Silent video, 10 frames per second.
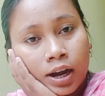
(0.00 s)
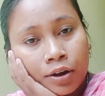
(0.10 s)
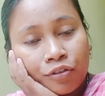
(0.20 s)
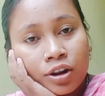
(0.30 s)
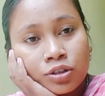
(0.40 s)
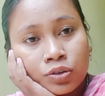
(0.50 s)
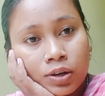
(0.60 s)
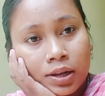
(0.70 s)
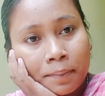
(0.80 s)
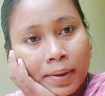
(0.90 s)
হ্যাঁ ফ্রেন্ডস
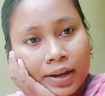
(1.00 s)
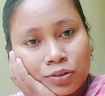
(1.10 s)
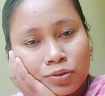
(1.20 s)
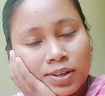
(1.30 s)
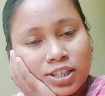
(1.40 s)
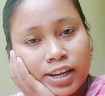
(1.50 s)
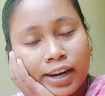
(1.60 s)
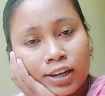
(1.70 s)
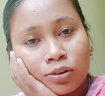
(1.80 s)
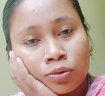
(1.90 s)
ওয়েলকাম ব্যাক টু মাই
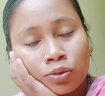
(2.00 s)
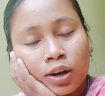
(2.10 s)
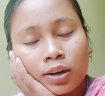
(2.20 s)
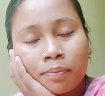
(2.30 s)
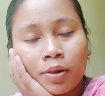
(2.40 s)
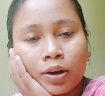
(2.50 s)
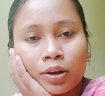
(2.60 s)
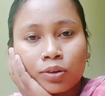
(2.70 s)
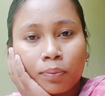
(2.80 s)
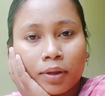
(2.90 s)
চ্যানেল নতুন একটা
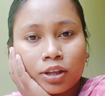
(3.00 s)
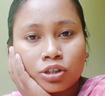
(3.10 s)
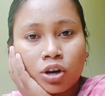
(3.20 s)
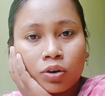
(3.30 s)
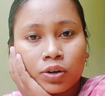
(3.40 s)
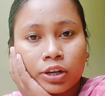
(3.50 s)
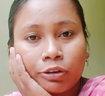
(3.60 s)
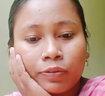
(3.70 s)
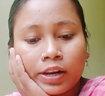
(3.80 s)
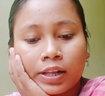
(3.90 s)
ব্লগে তোমাদের
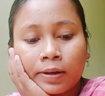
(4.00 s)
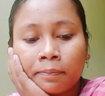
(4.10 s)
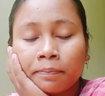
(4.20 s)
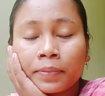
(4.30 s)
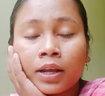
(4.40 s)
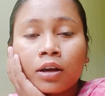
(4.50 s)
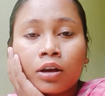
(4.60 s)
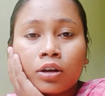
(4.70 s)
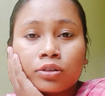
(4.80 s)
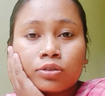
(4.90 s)
সকলকে ওয়েলকাম
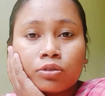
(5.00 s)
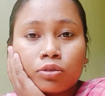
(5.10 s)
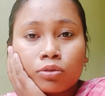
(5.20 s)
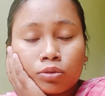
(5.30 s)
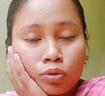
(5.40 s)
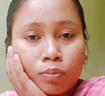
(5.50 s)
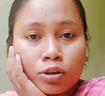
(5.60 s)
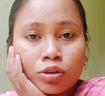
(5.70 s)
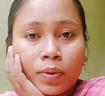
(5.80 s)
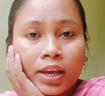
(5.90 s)
তো
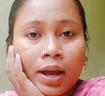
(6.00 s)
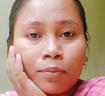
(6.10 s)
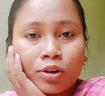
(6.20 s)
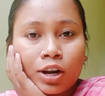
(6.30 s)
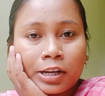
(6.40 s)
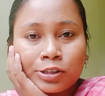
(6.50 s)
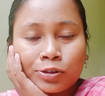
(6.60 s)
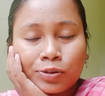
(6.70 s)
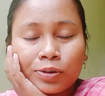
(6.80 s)
তোমরা সবাই কেমন আছো